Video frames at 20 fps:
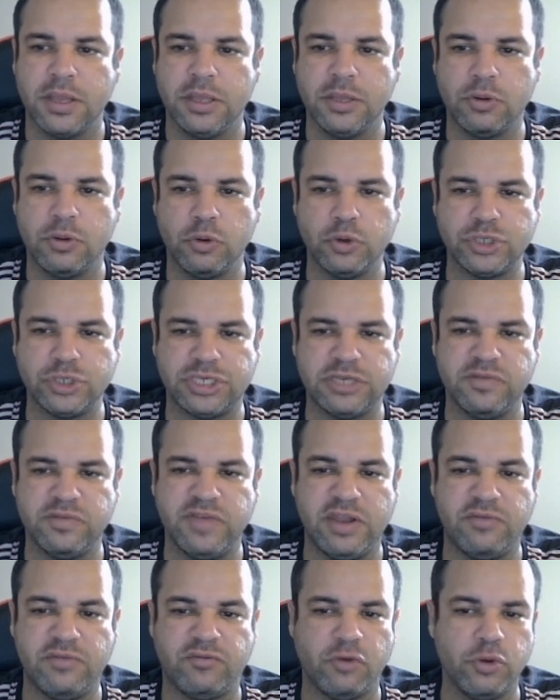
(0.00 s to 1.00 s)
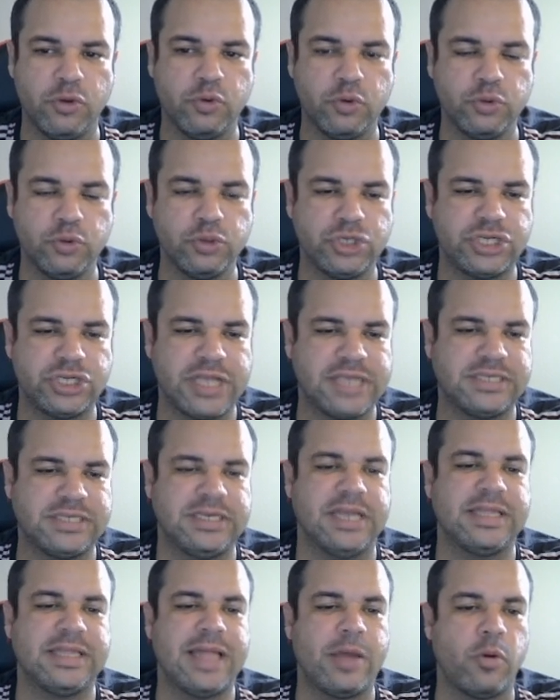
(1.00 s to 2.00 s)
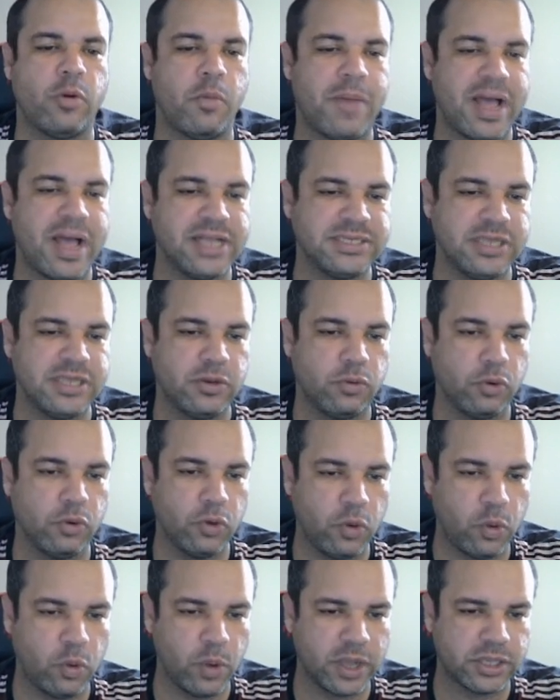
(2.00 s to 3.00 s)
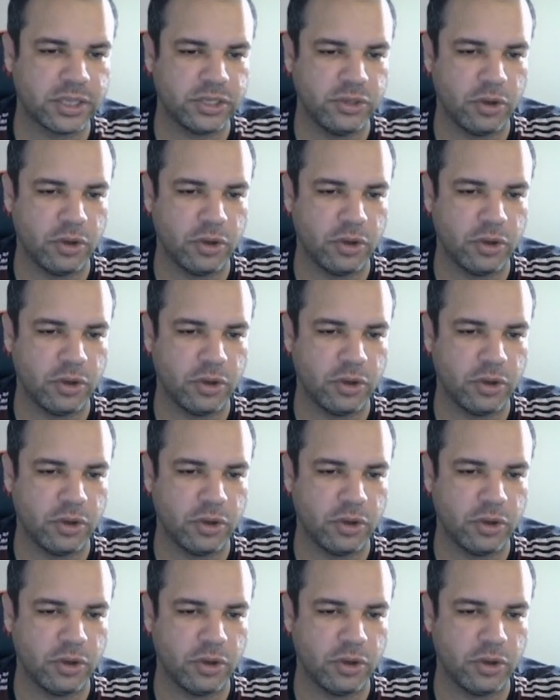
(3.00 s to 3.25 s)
Inclusive, ele foi um dos que acertaram mais. Ele colocou aqui,